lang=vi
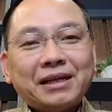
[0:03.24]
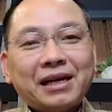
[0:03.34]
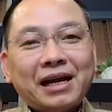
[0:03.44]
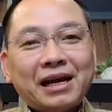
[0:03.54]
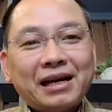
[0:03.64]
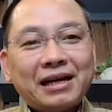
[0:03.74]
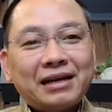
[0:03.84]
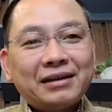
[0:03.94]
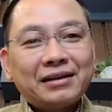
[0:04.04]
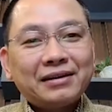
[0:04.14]

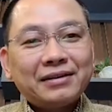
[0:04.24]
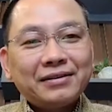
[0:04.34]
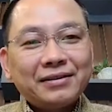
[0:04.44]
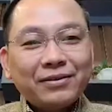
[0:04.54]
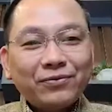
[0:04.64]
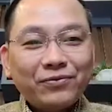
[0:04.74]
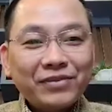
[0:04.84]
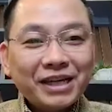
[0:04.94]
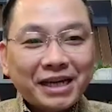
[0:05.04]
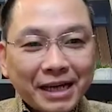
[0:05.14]
là
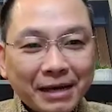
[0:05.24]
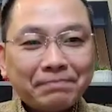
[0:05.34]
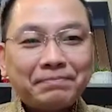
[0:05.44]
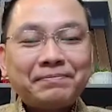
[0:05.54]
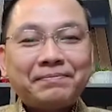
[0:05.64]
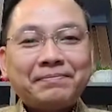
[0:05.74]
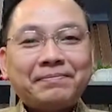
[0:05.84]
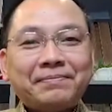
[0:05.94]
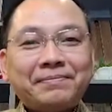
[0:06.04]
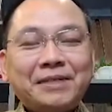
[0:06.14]
vì kiêm
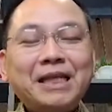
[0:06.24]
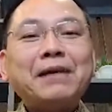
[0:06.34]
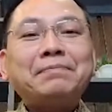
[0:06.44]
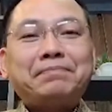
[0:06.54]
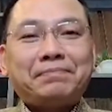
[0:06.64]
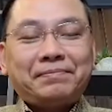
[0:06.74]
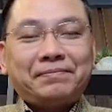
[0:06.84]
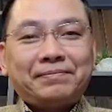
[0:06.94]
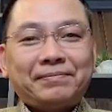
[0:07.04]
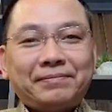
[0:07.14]
nhiệm
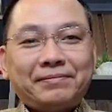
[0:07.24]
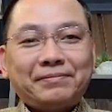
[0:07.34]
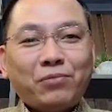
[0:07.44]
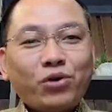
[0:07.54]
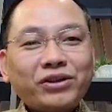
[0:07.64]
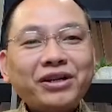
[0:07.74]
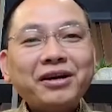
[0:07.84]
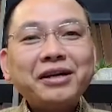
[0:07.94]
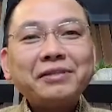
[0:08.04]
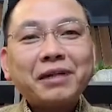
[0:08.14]
một
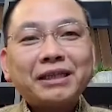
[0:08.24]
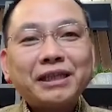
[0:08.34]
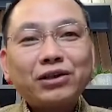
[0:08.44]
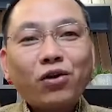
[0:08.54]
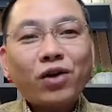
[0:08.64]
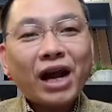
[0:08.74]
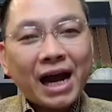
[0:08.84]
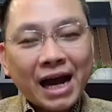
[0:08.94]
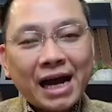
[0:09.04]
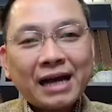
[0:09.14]
người mà trình độ là
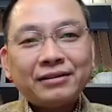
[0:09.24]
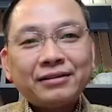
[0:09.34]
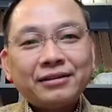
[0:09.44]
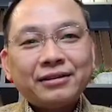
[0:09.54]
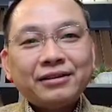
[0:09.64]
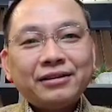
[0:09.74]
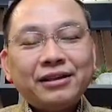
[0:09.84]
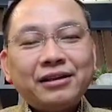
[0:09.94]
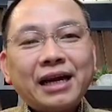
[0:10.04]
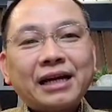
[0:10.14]
A
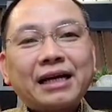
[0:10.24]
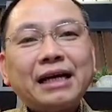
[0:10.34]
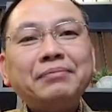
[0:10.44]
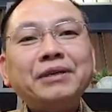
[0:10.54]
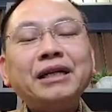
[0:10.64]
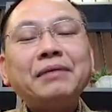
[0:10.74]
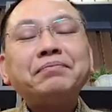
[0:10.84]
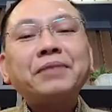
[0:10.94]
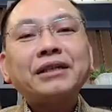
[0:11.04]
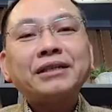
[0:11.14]
nhưng lại kiêm nhiệm
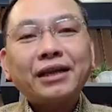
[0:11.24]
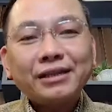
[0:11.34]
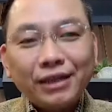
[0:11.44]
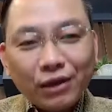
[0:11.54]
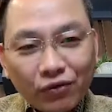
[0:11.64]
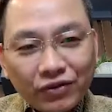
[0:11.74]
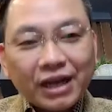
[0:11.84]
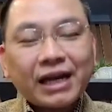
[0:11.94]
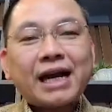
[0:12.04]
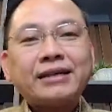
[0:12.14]
là rất nhiều
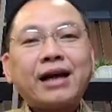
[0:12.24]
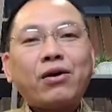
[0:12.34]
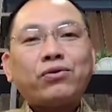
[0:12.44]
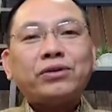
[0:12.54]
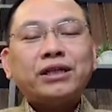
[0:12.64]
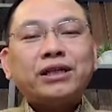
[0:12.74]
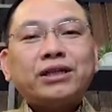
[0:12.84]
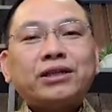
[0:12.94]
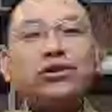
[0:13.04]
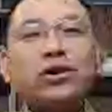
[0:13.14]
việc khác nhau
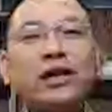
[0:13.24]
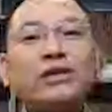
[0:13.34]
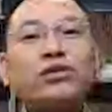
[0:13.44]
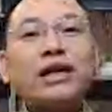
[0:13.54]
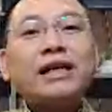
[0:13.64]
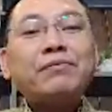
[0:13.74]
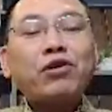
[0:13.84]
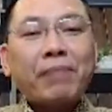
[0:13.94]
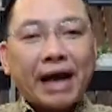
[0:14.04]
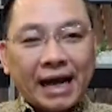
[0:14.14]
cho nên doanh nghiệp
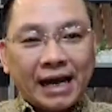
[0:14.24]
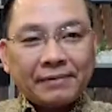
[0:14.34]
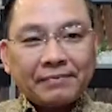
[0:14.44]
nó bé